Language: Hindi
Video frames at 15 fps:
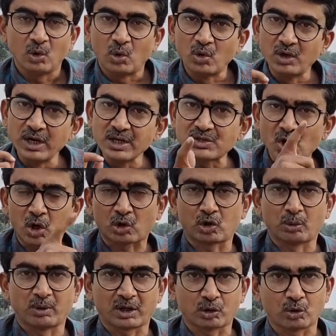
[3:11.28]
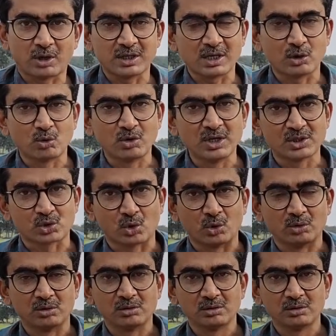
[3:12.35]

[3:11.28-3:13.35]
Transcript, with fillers: 19 अक्टूबर 2019 को